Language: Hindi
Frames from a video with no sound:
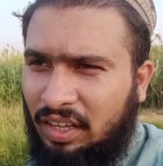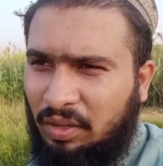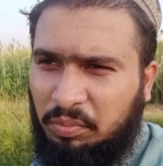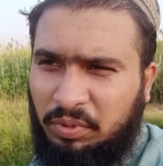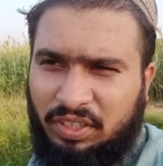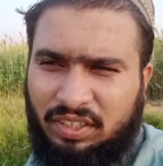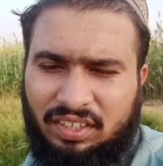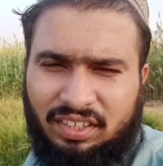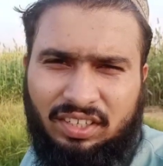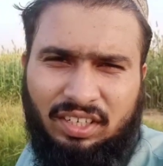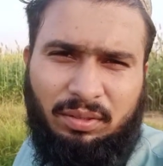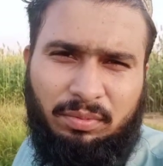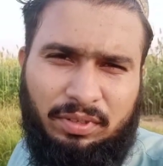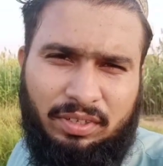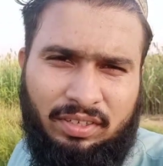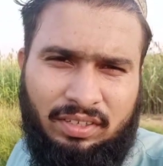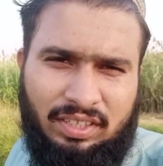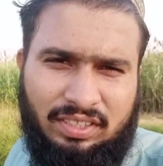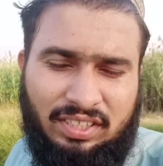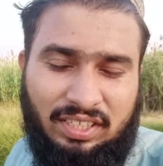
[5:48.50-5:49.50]
अभी
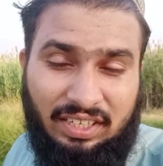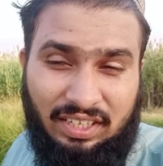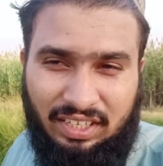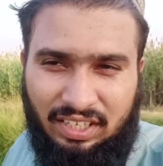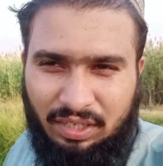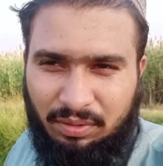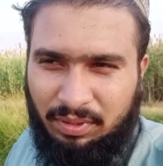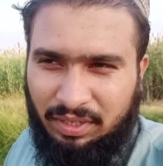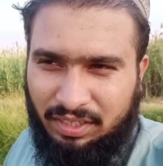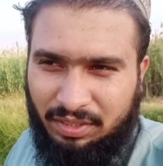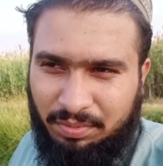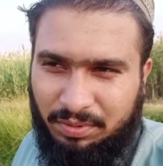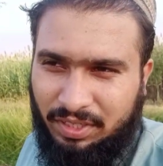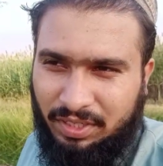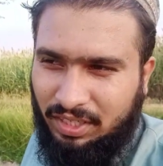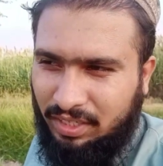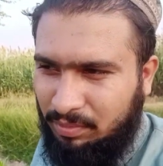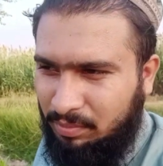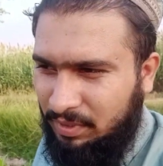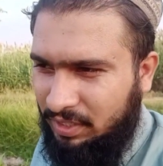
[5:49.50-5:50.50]
तकरीबन असर की नमाज़
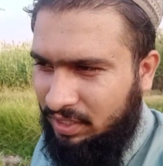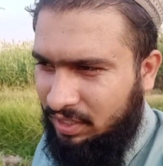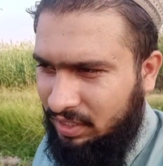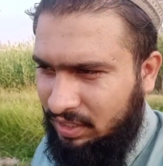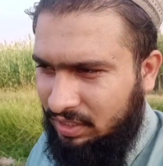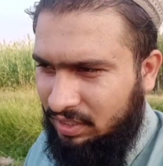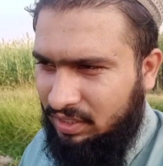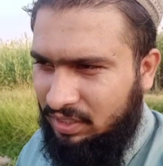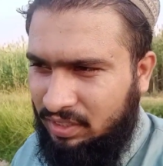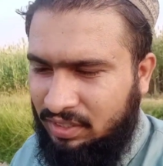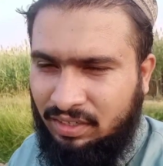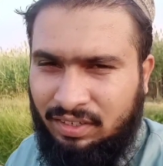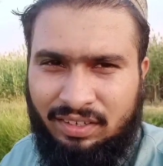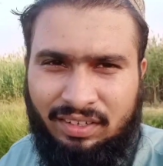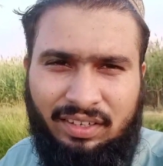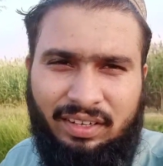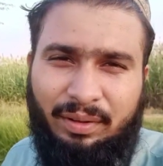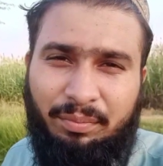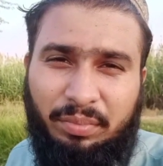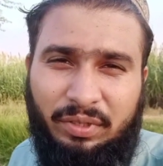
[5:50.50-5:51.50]
पढ़ के मैं इधर
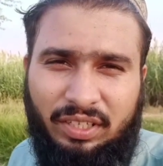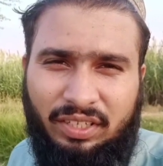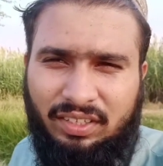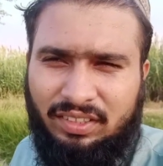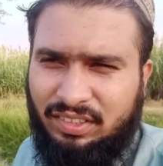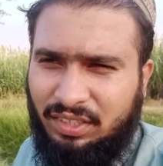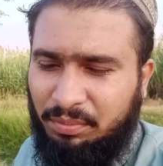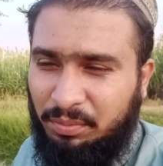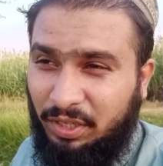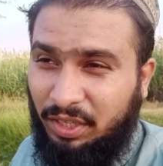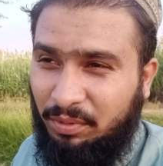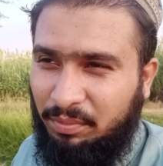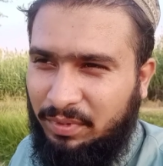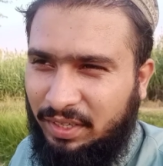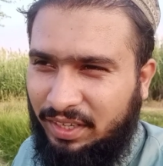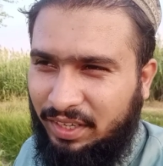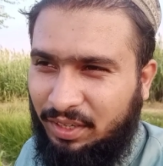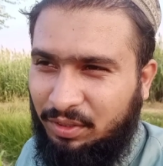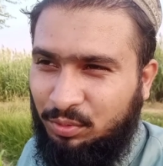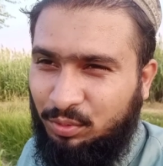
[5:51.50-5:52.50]
अपनी ज़मीन
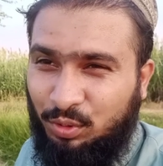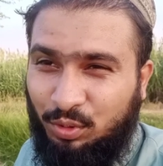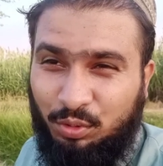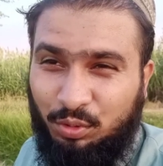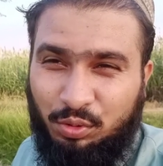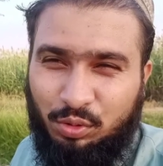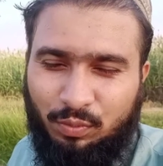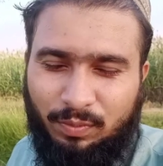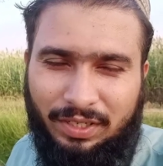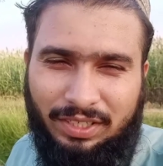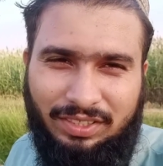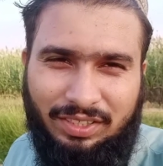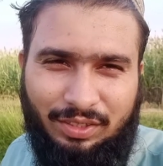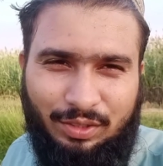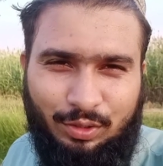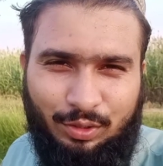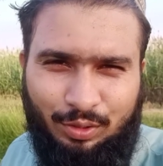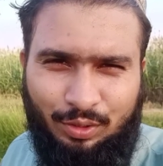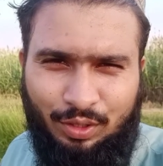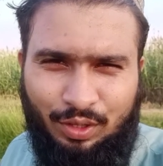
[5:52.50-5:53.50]
में आया हूँ कि सुबह से
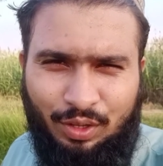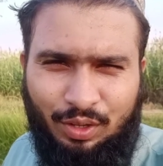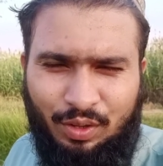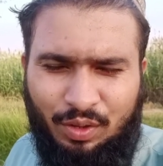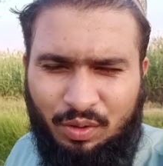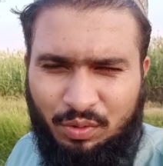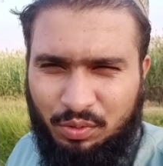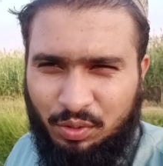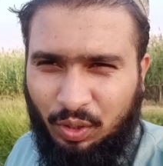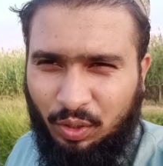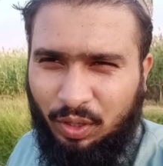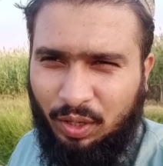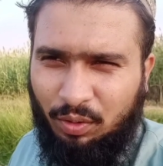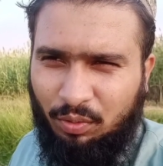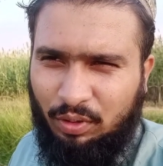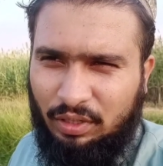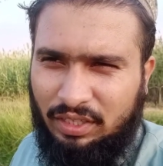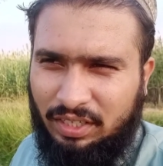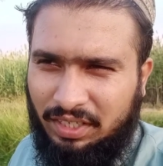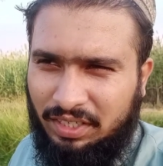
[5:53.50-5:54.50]
तो सोया
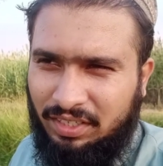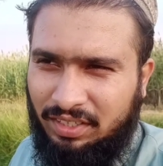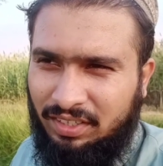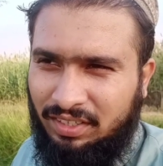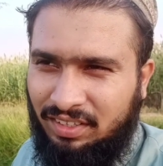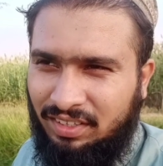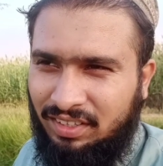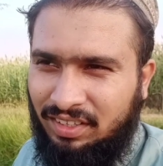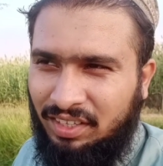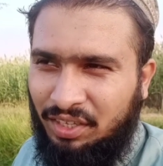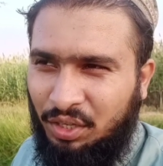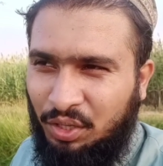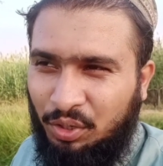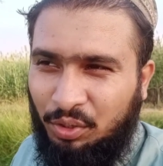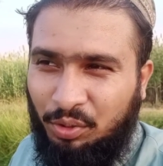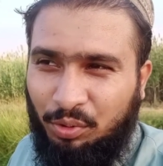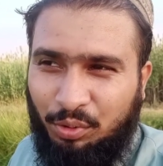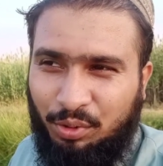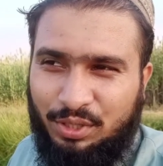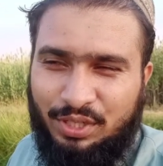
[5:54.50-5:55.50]
हुआ था
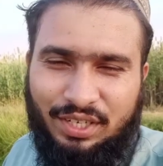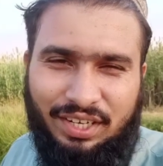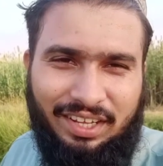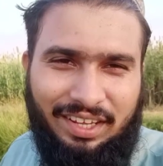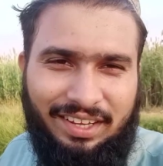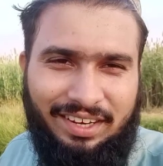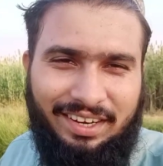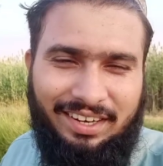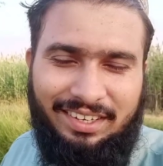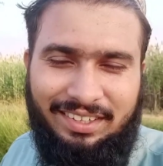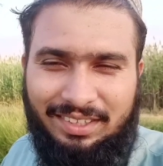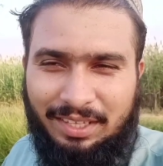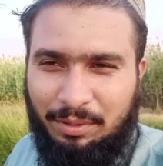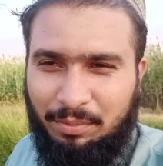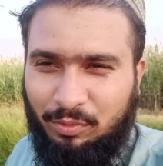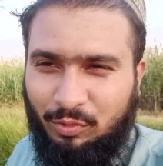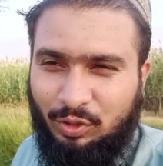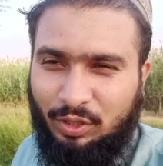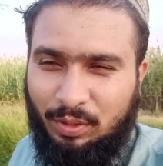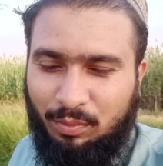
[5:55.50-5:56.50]
होश टिकाने नहीं थे
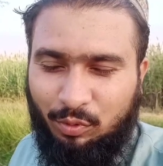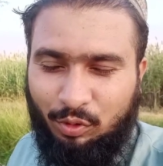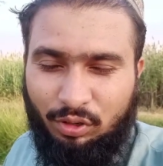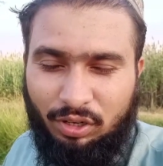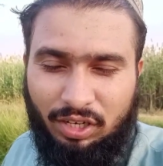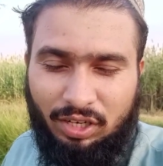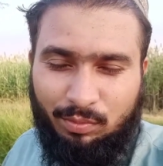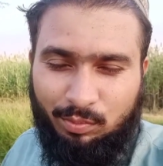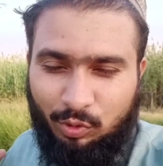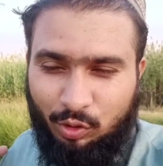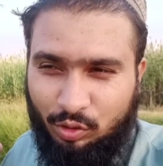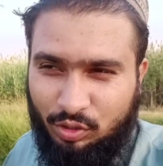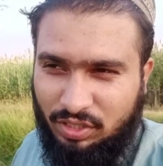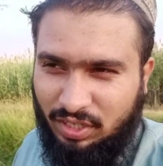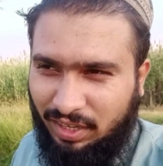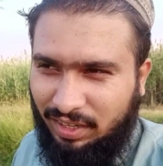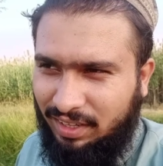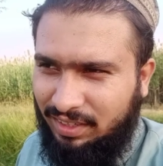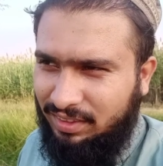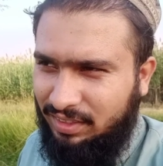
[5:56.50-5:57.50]
मुझे बुखार बहुत
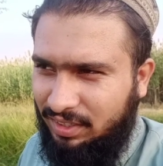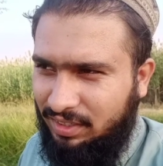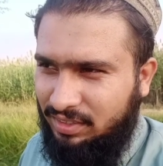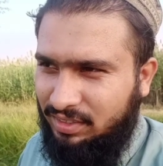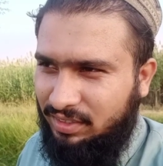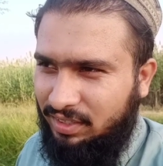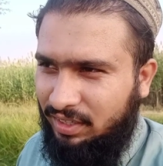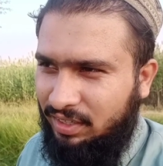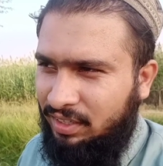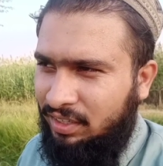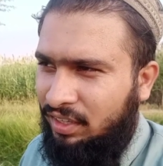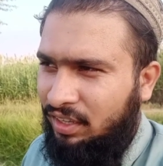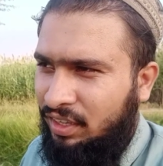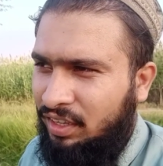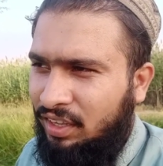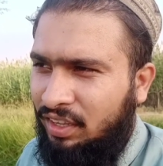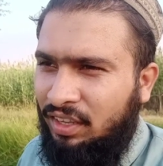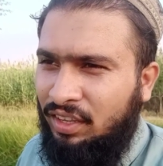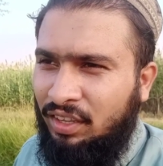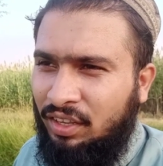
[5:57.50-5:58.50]
ज़्यादा तेज़ था
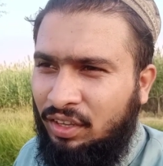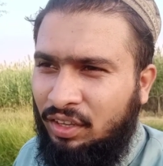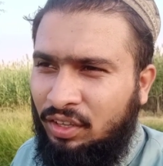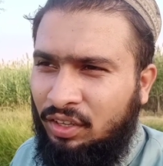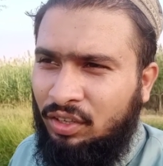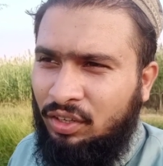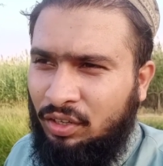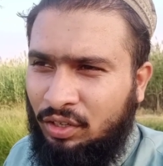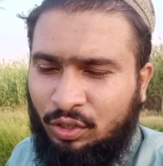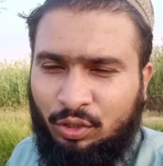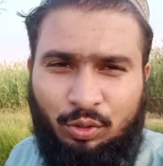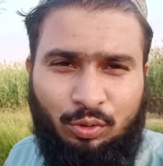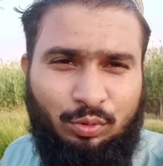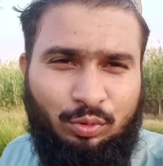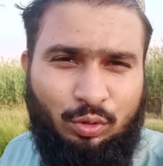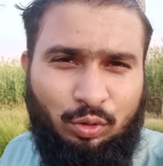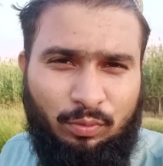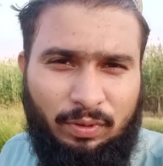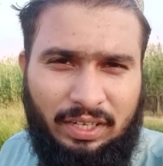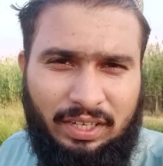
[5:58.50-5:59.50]

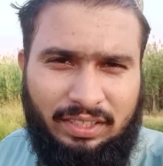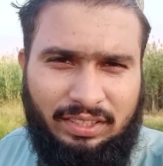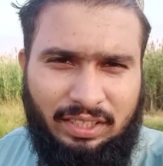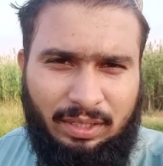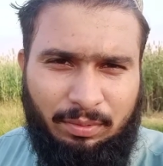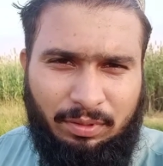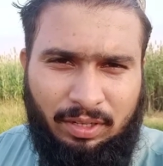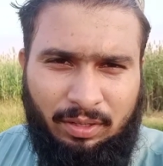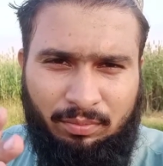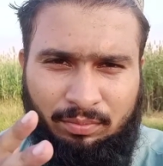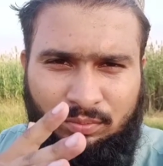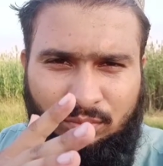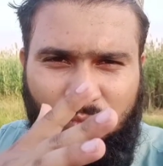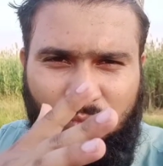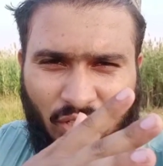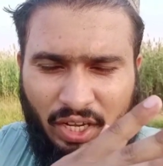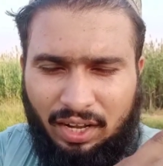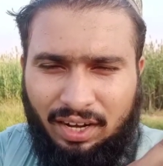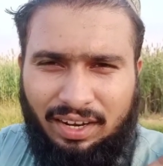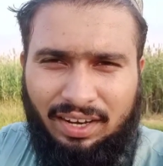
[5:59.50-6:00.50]
क्यों सुबह जब हम
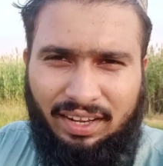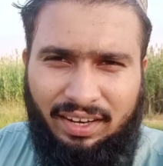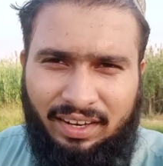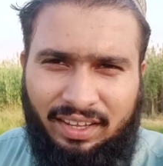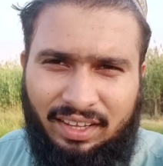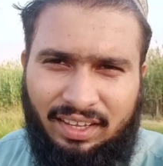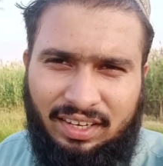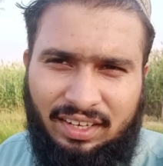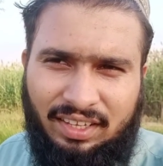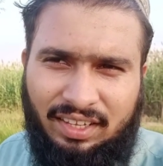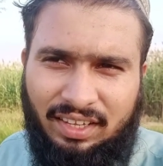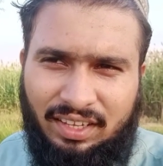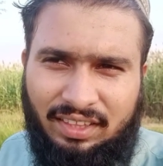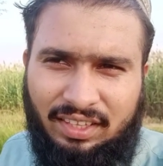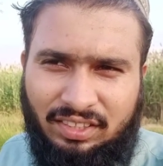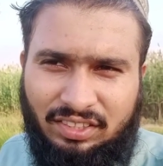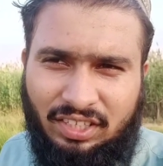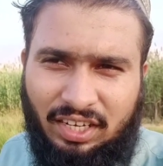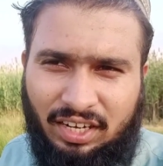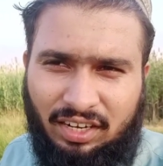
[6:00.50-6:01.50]
चारा लेने के लिए गए
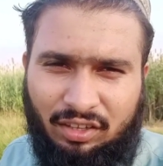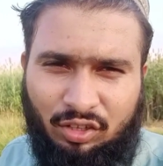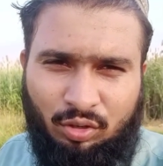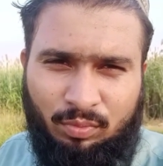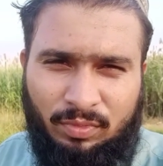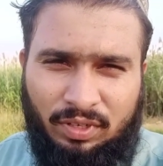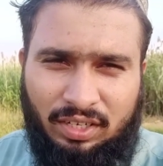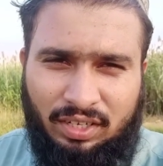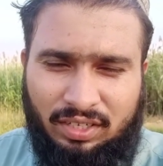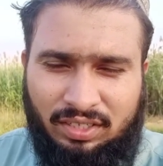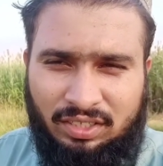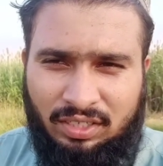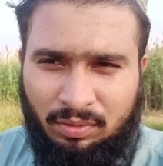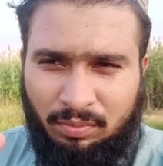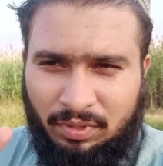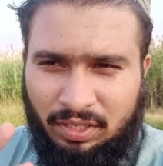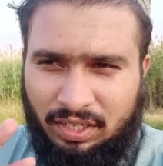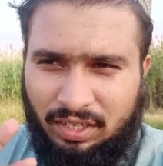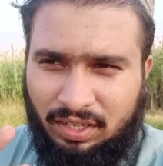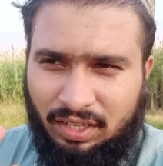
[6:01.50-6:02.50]
थे चारा तो हमने रक्शे में